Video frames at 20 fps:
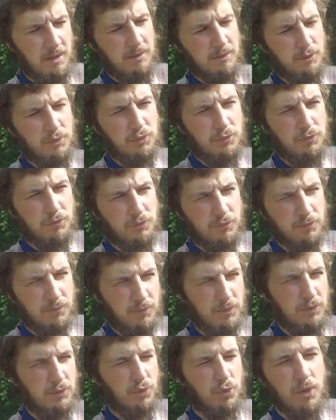
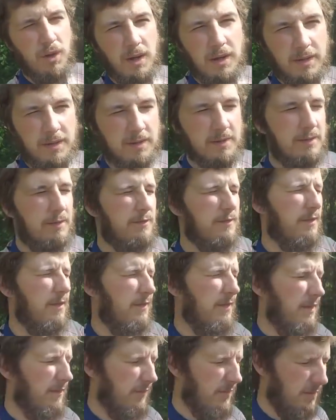и другая роится, и
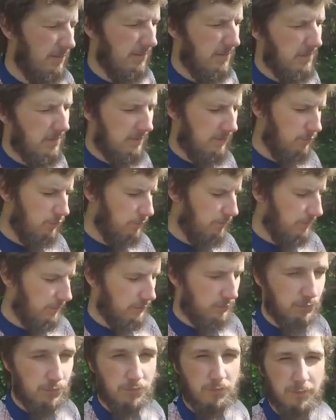одновременно это все
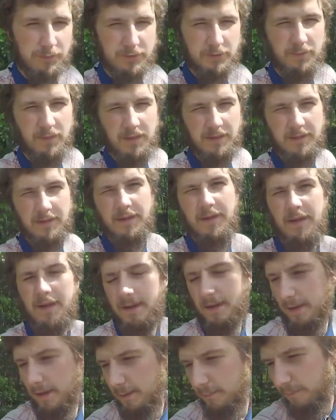происходит. В общем, ладно.
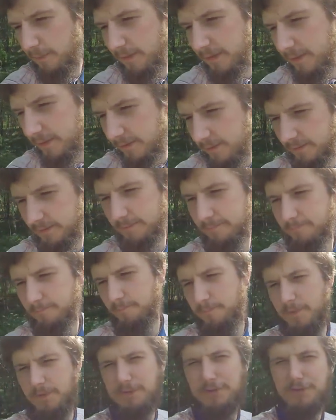Поехали.
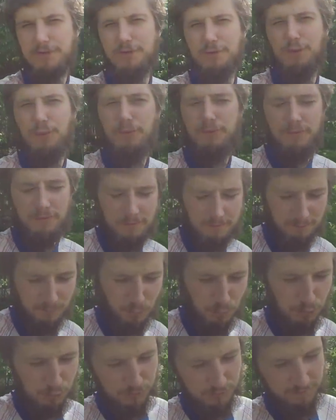Меньше слов,
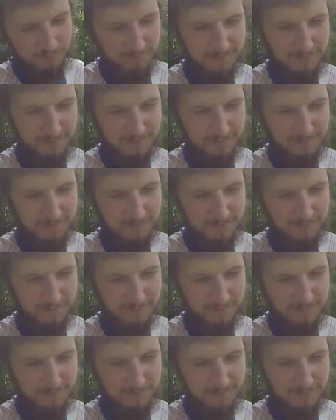больше